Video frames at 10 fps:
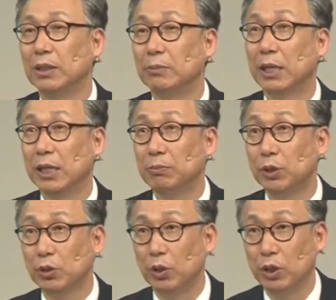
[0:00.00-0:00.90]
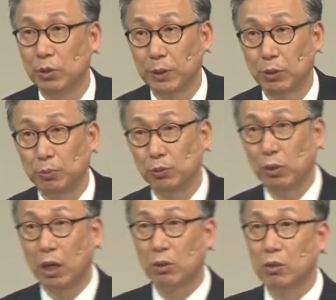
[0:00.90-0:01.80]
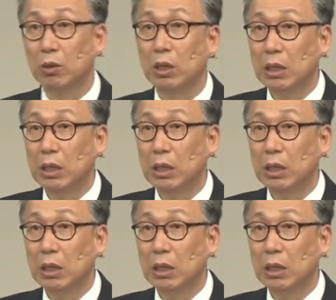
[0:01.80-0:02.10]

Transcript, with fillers: 얼마나 힘들고 어려움에도 불구하고